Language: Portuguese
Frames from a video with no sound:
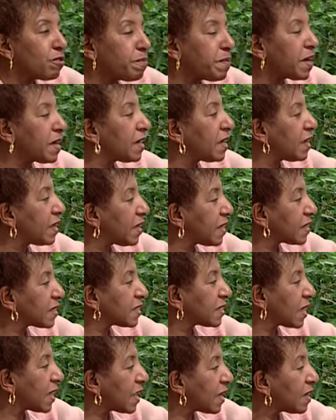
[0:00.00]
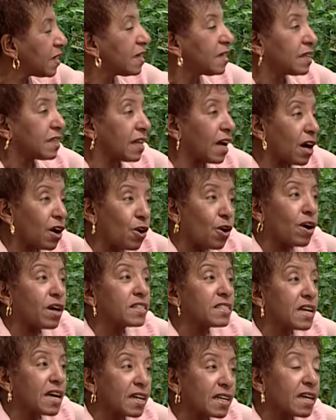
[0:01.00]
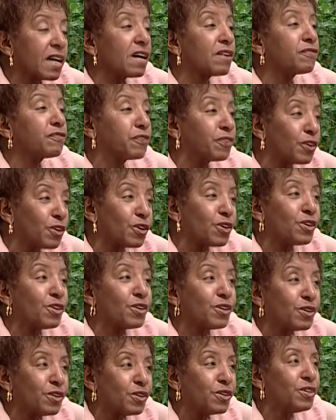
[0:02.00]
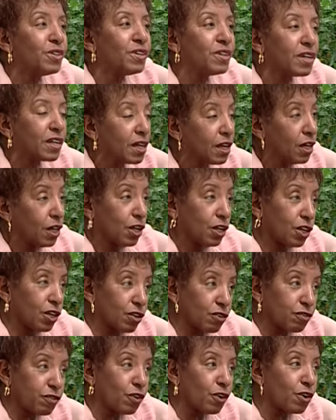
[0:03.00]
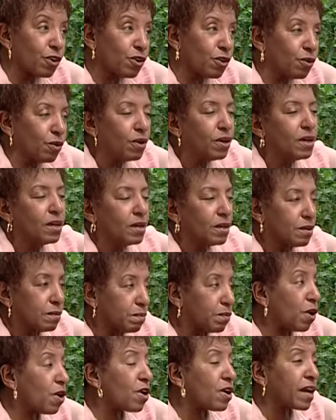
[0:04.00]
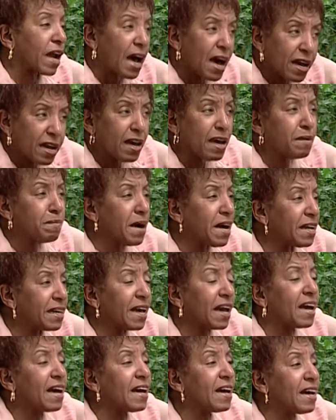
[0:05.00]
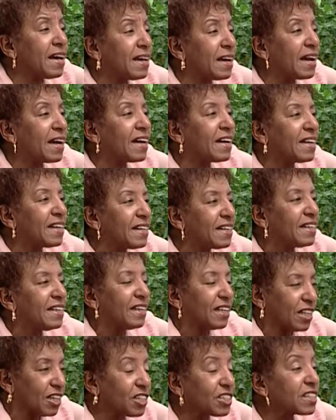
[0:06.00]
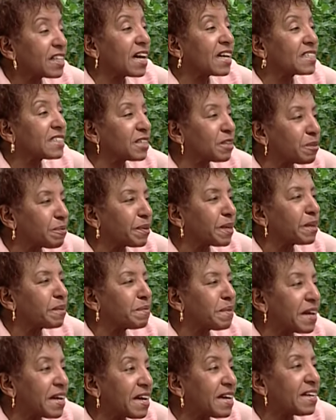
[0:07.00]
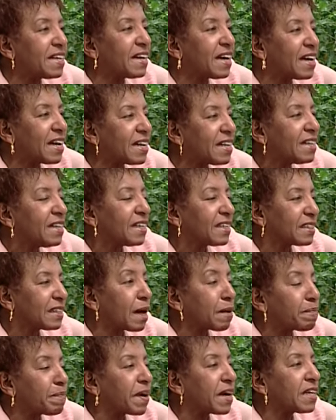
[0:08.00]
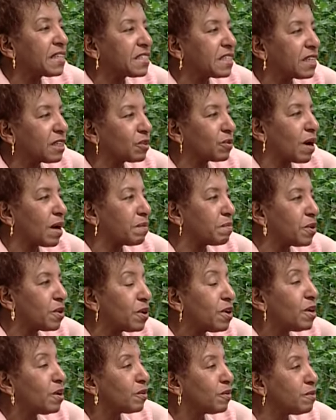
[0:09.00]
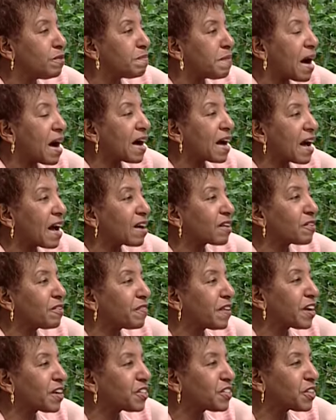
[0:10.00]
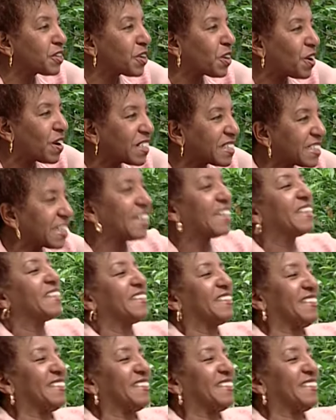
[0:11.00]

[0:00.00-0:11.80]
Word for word: beleza na rosa que é flor. E vou morar em Mangueira, estação primeira da paz e do amor. Um barraco verde e rosa.